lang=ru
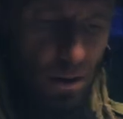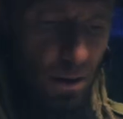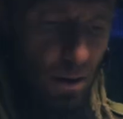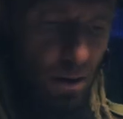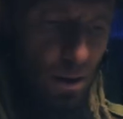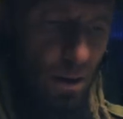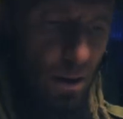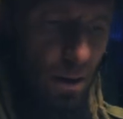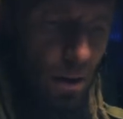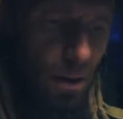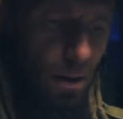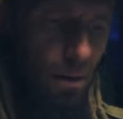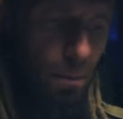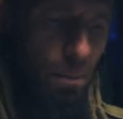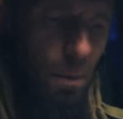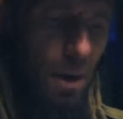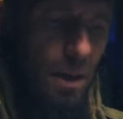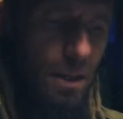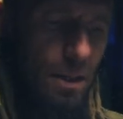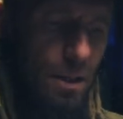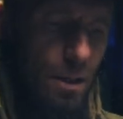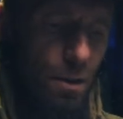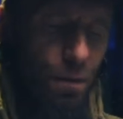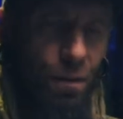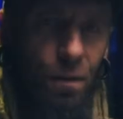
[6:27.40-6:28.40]
а,
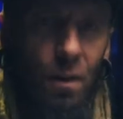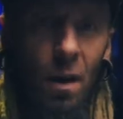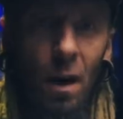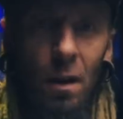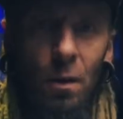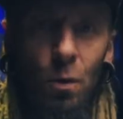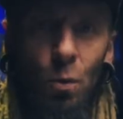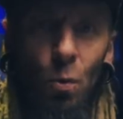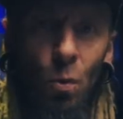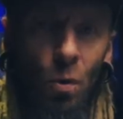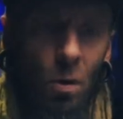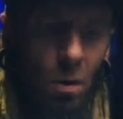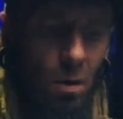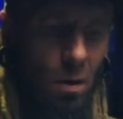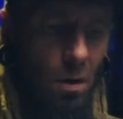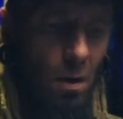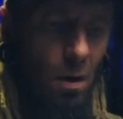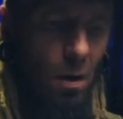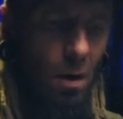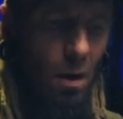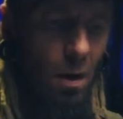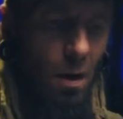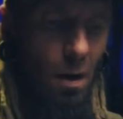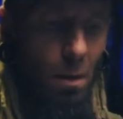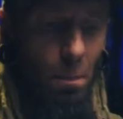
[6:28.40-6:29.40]
месяца в году
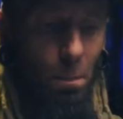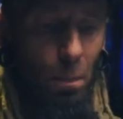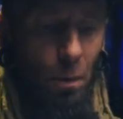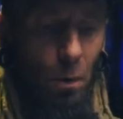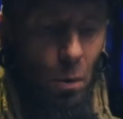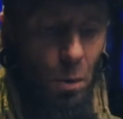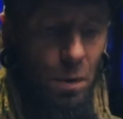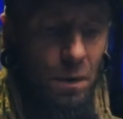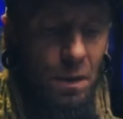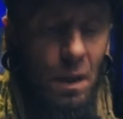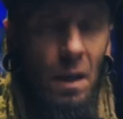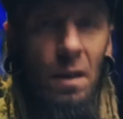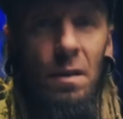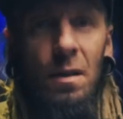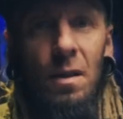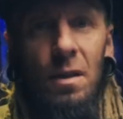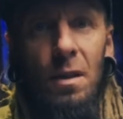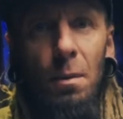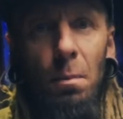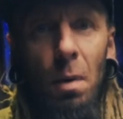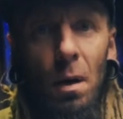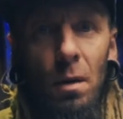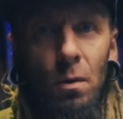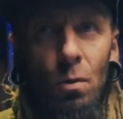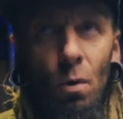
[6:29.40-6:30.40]
а, плюс 30
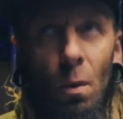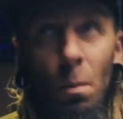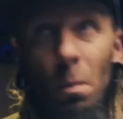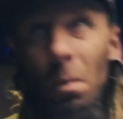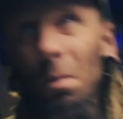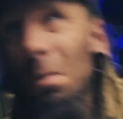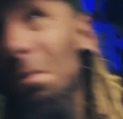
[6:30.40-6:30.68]
за бортом.